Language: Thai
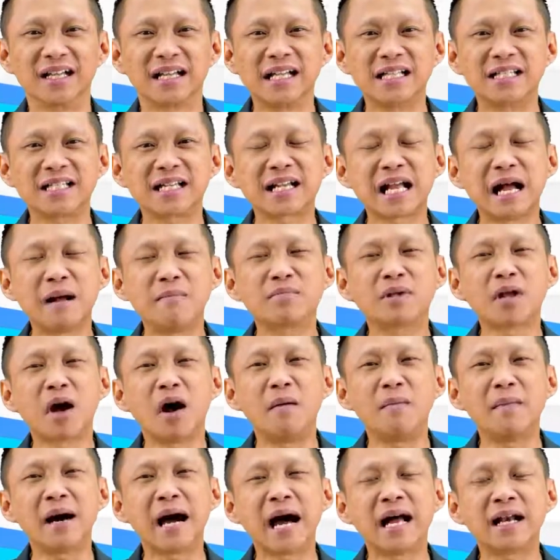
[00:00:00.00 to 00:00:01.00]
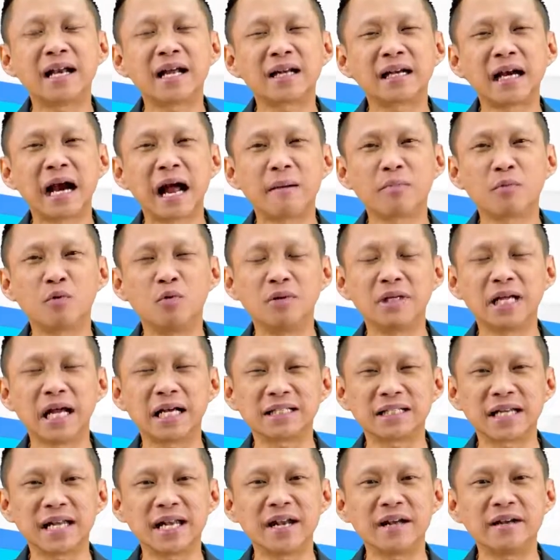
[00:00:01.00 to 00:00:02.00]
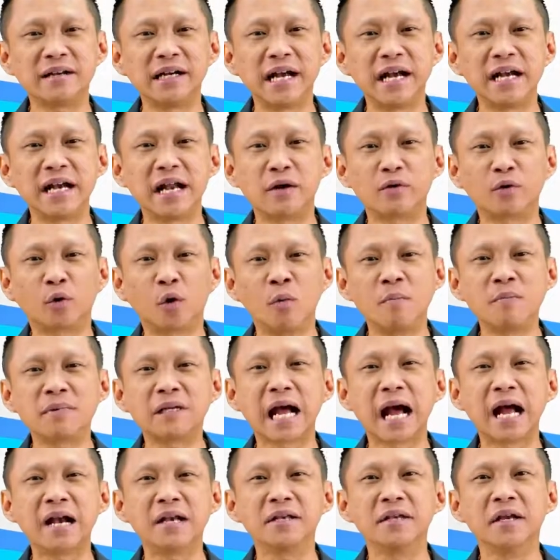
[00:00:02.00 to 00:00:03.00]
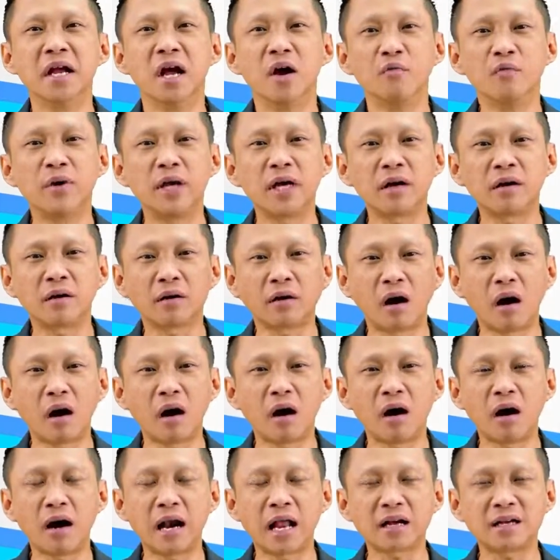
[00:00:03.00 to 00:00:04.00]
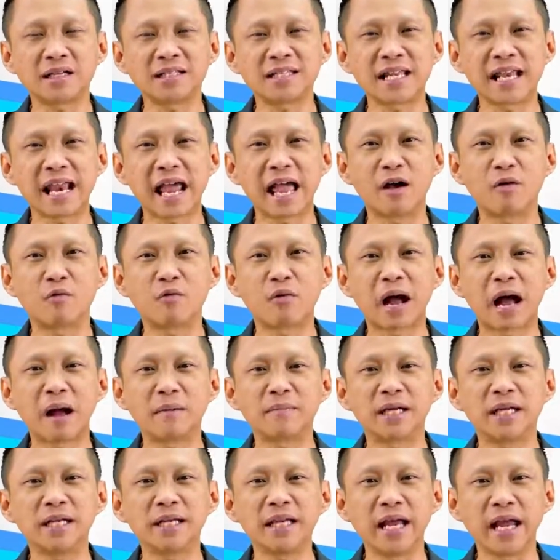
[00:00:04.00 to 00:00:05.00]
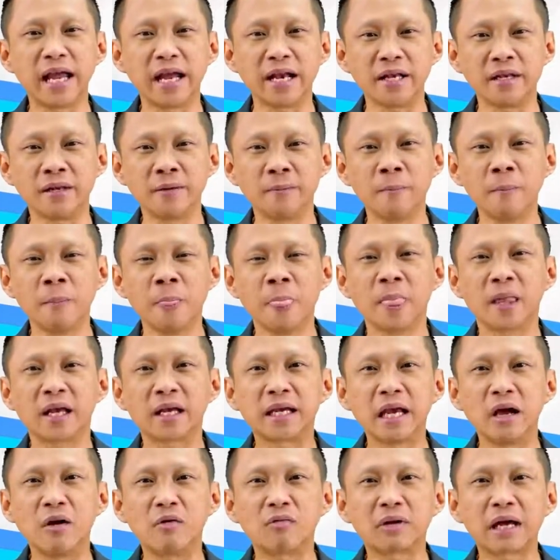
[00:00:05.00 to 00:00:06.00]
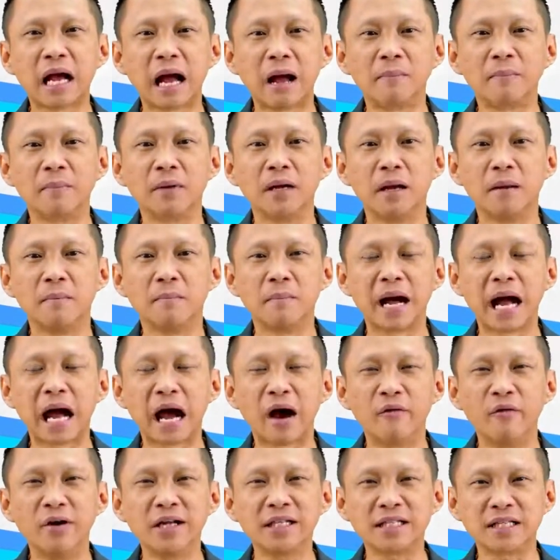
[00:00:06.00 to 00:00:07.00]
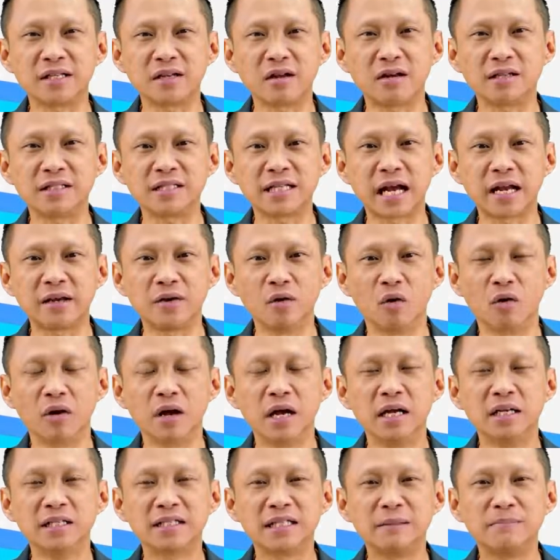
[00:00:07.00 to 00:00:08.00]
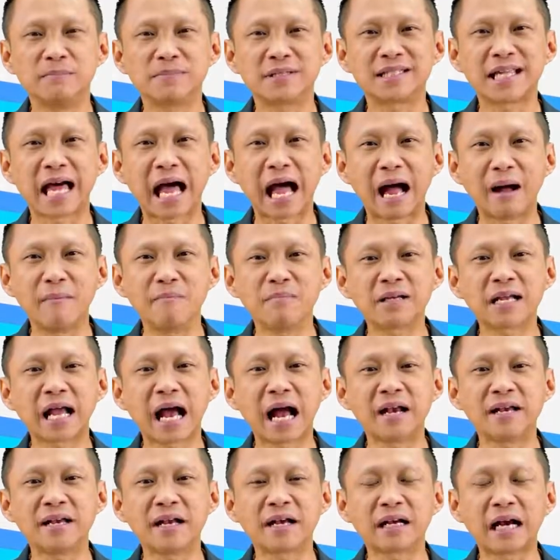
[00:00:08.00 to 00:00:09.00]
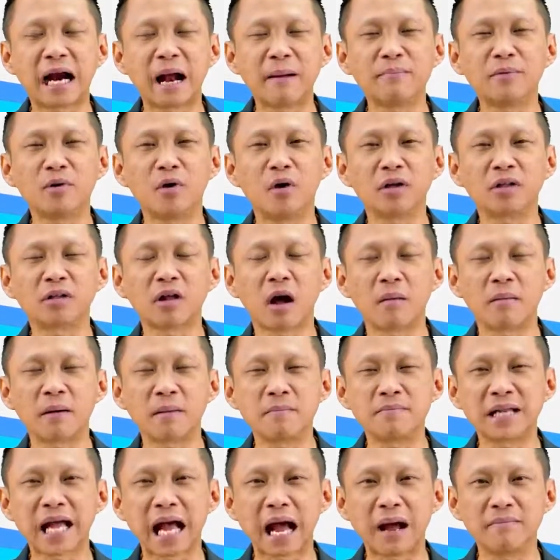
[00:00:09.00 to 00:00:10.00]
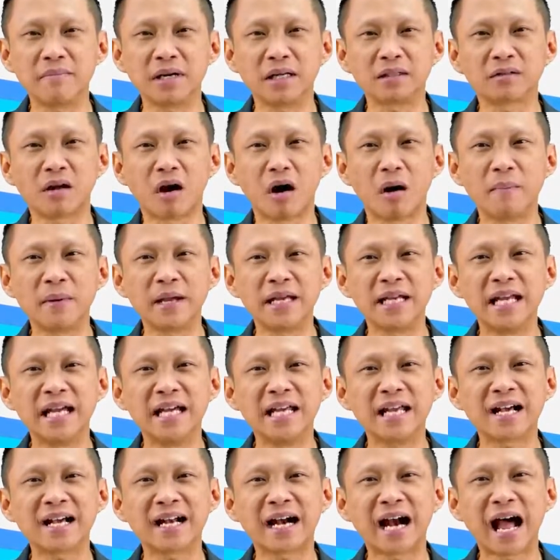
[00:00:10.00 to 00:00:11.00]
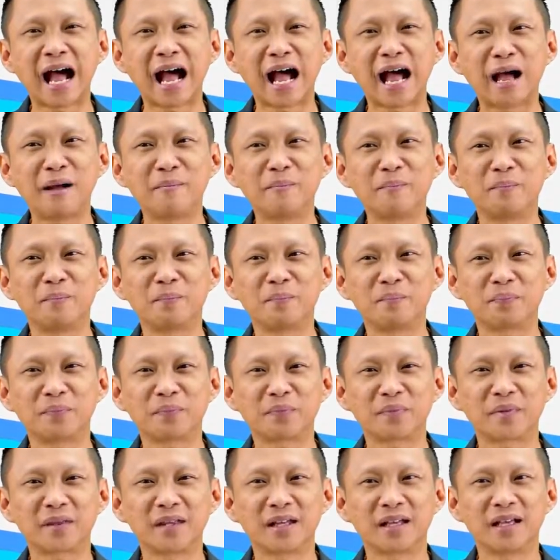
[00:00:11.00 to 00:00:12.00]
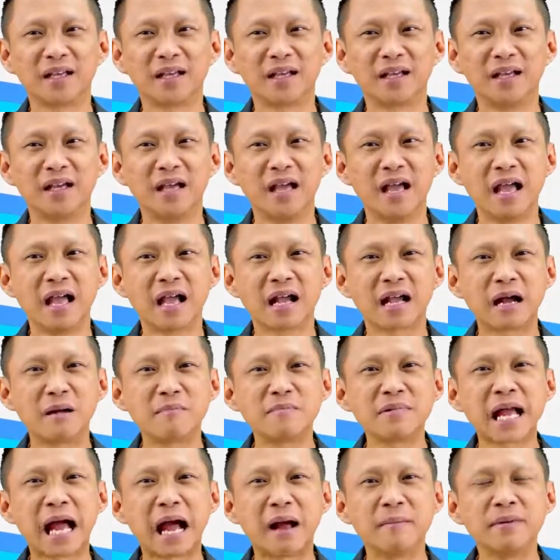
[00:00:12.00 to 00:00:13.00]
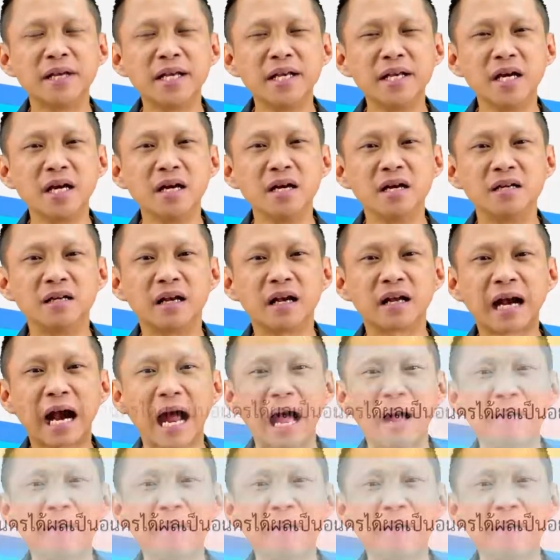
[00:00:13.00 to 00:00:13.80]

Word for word: กิจกรรมต่อมานะครับครูอยากจะให้นักเรียนเนี่ยร่วมกันวิเคราะห์ และก็แสดงความคิดเห็น เกี่ยวกับมหาเวสสันดรชาดก 13 กันนะครับ โดยตอบคำถามดังต่อไปนี้นะครับคำถามที่1นนะค